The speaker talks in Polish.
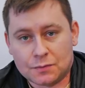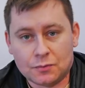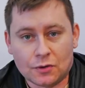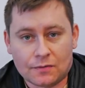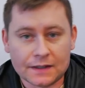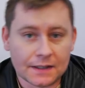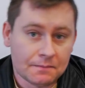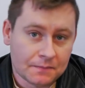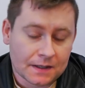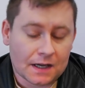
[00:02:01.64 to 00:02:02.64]

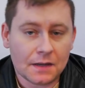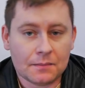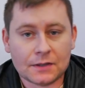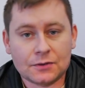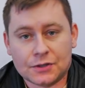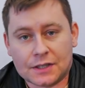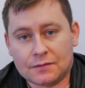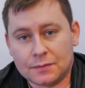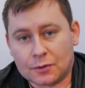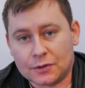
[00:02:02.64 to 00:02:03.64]
zbudowane, ale bardzo
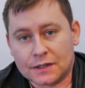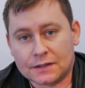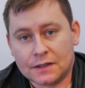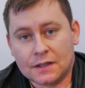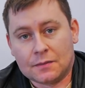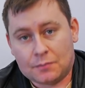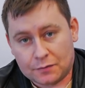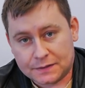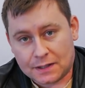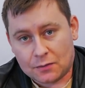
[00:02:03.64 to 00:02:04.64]
ciekawy projekt
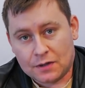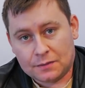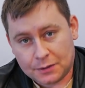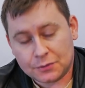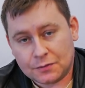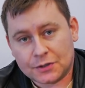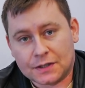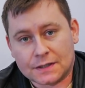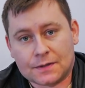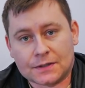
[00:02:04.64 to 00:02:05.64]
powstał. Miał się
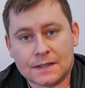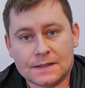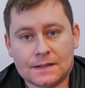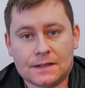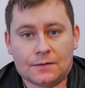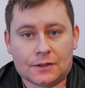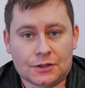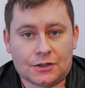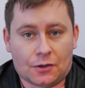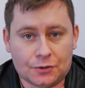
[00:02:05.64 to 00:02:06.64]
właśnie nazwać
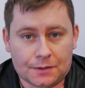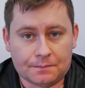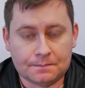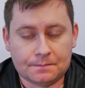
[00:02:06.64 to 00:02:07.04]
SZD-28.